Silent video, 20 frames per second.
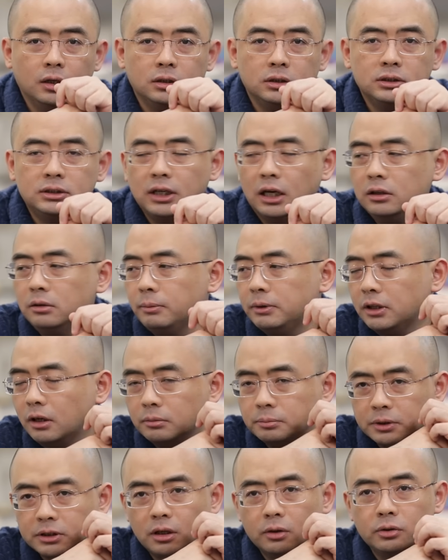以前没
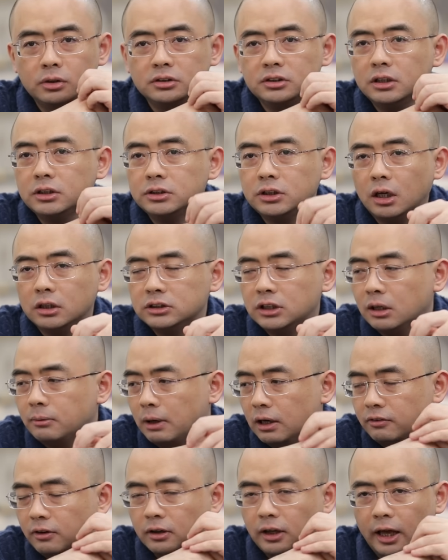当没当回事，在知道香港
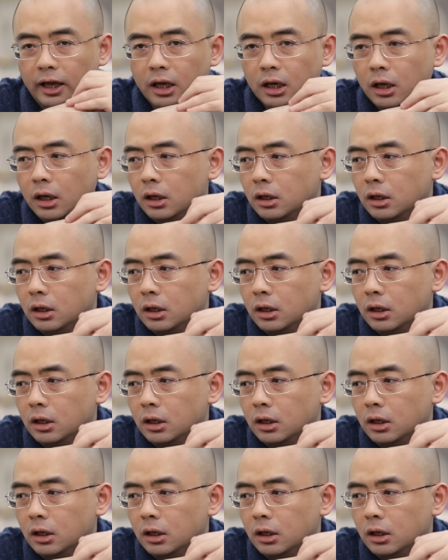买的房子，